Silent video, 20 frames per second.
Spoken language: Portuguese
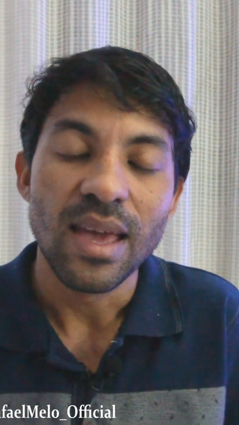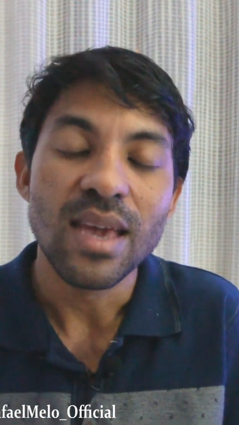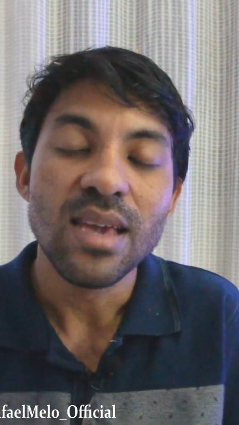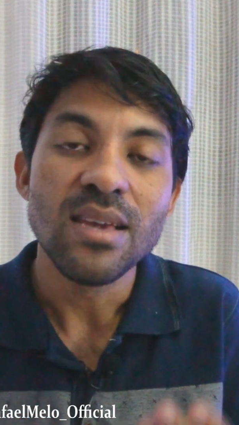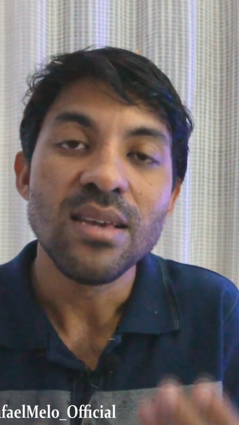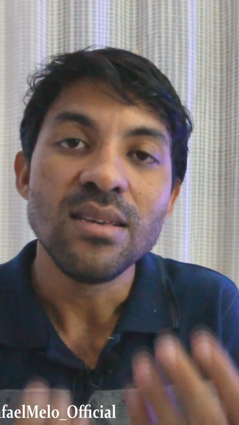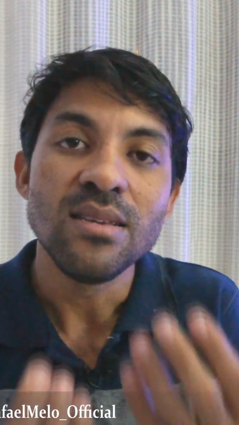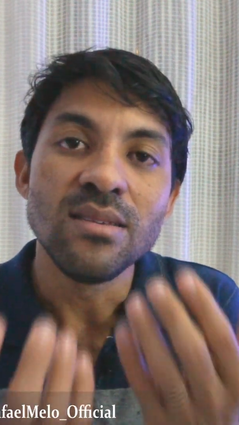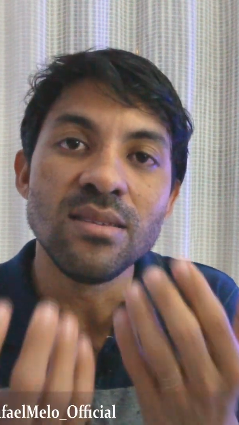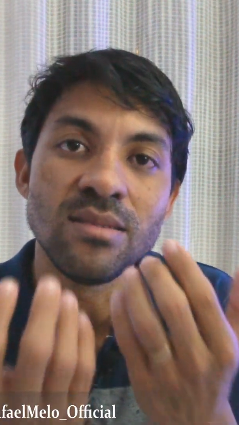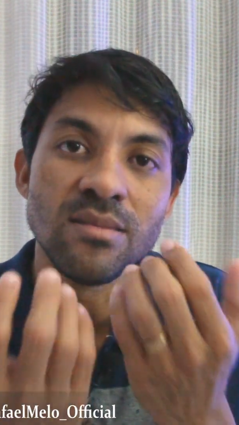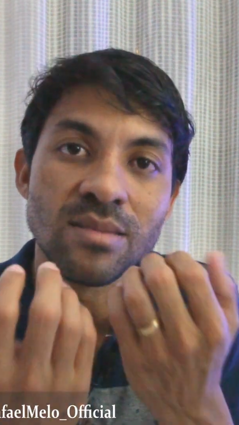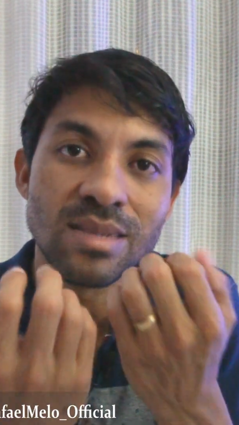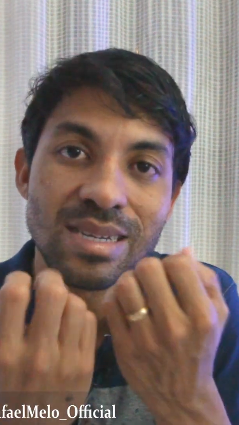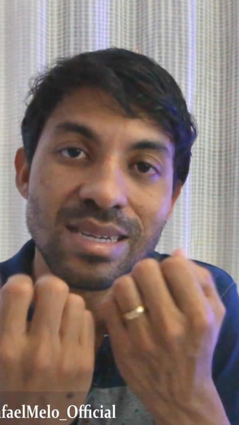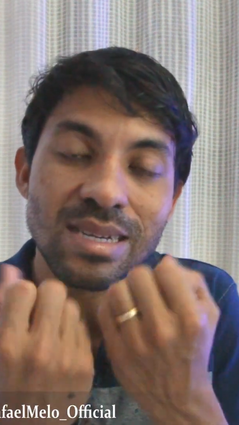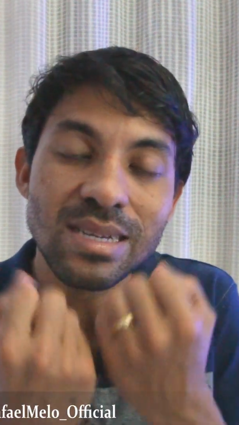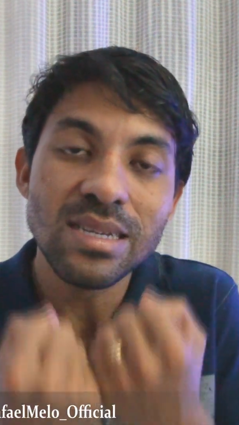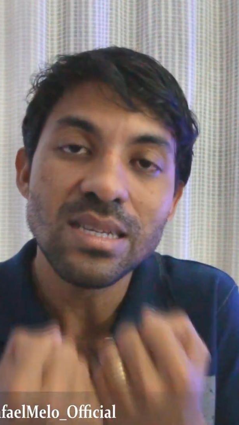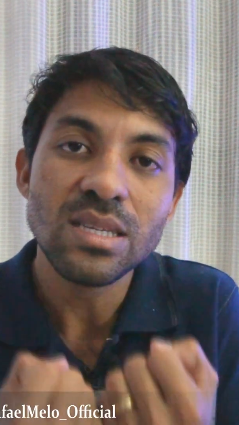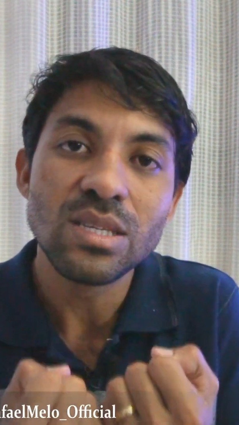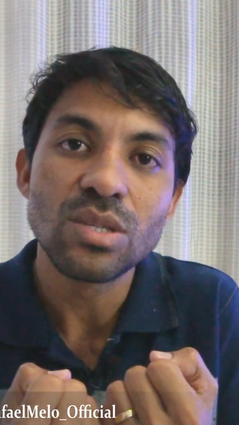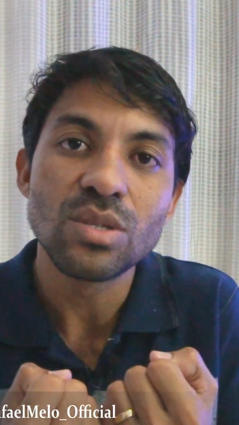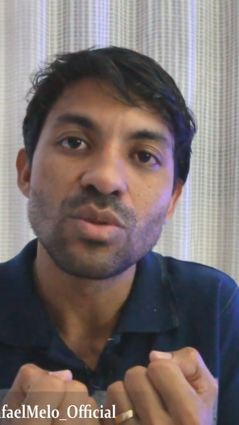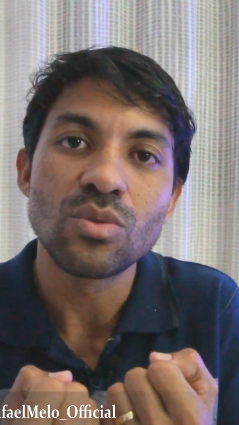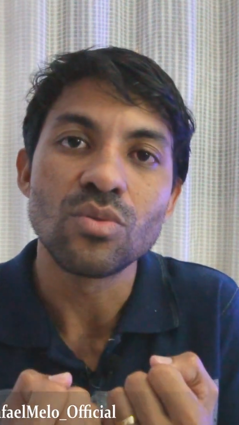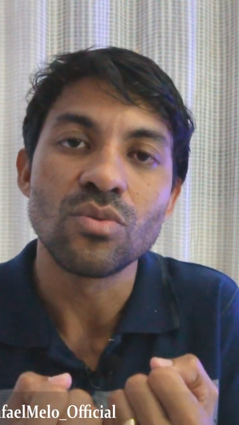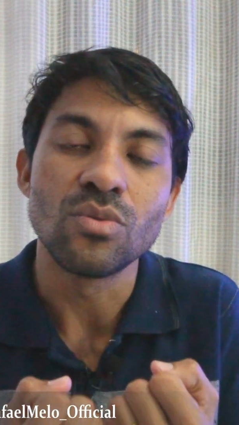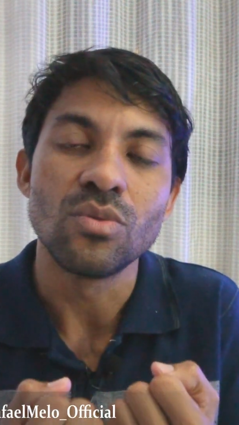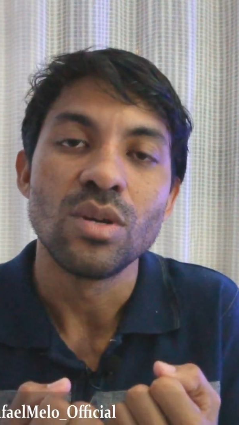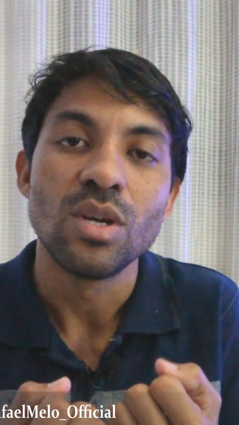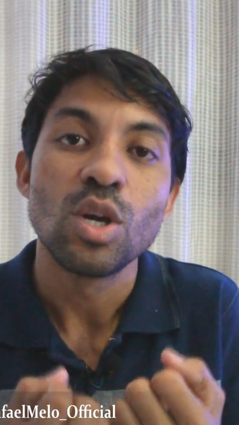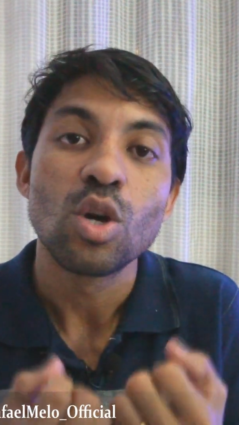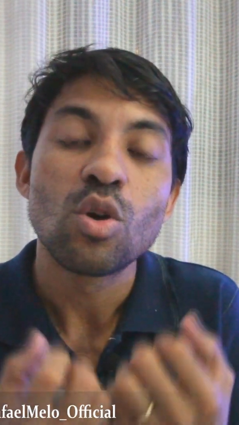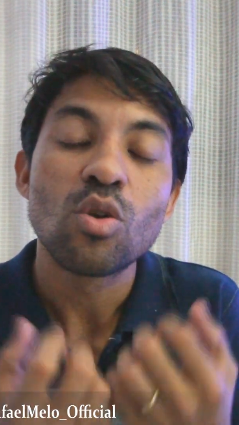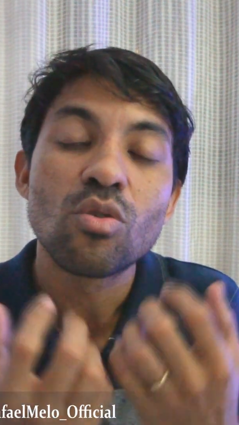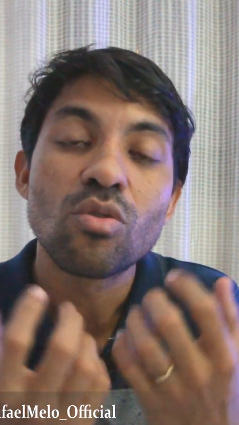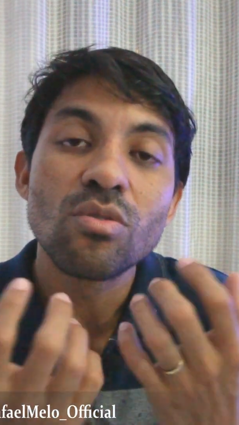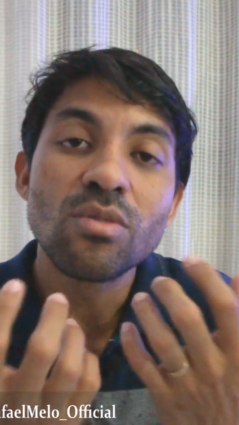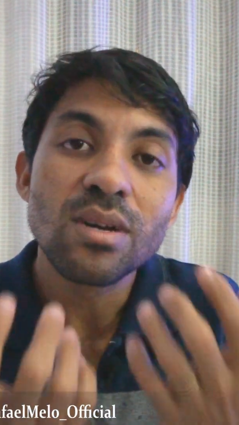em Cristo,
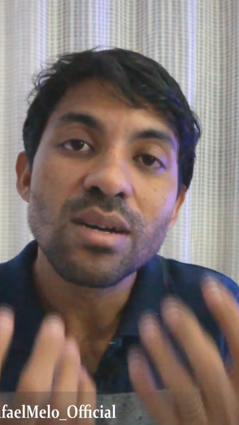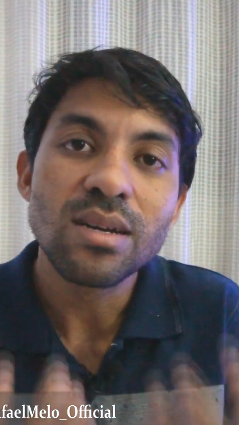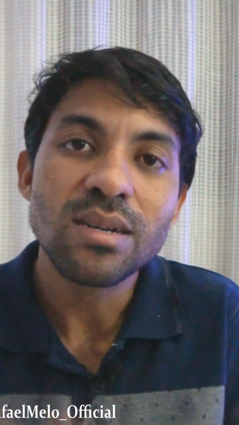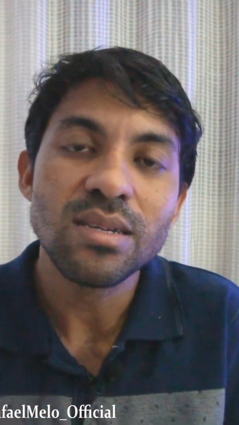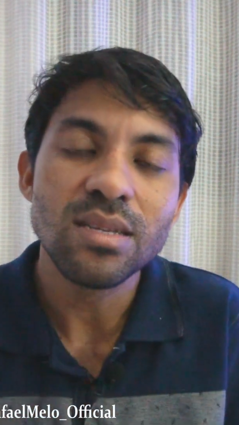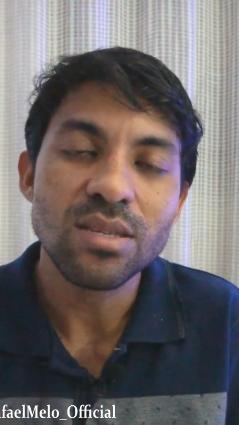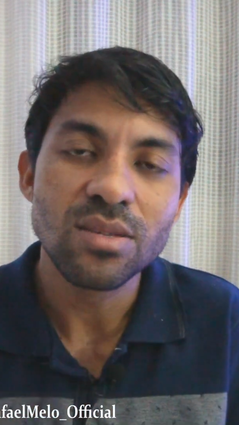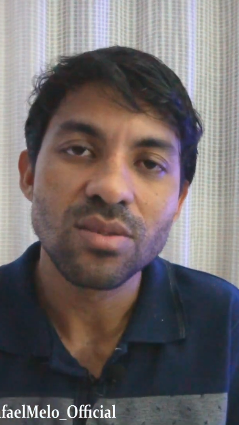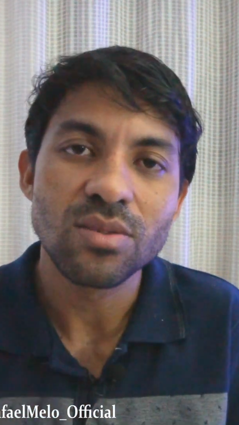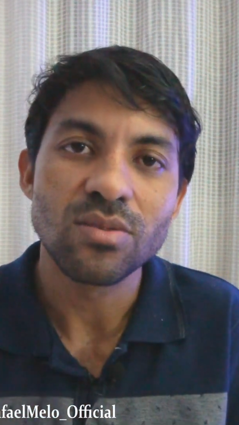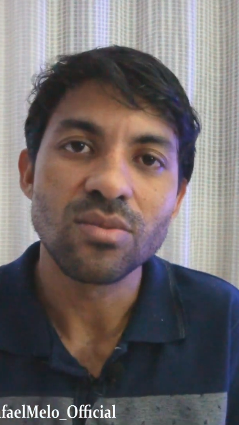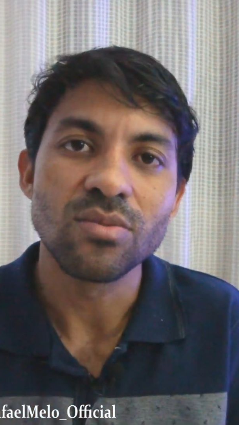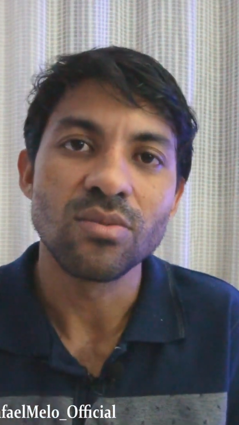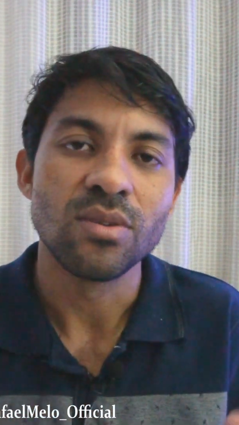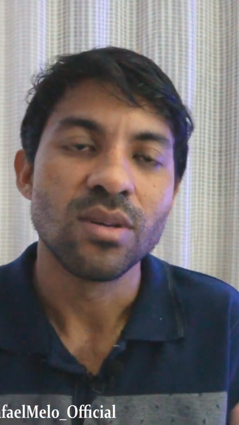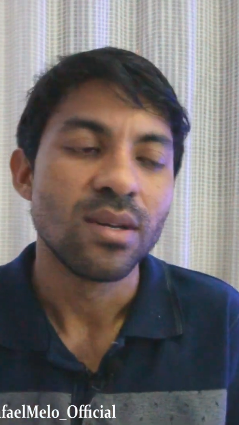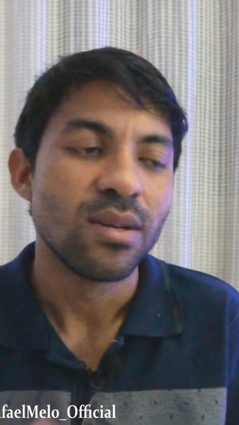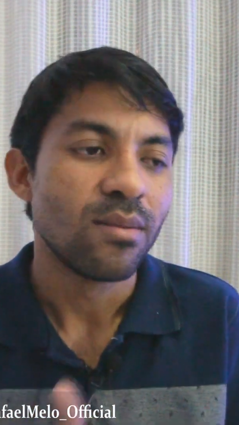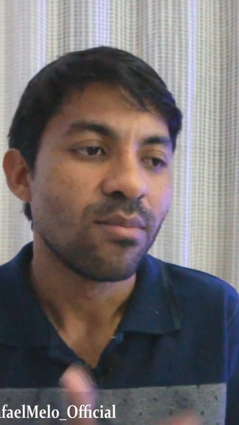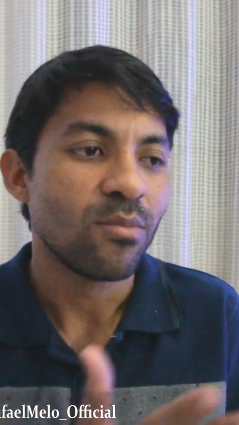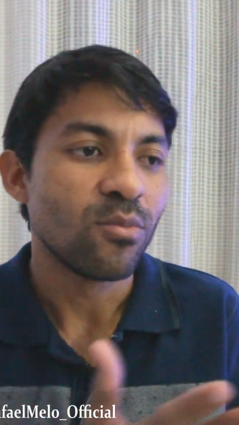com Cristo,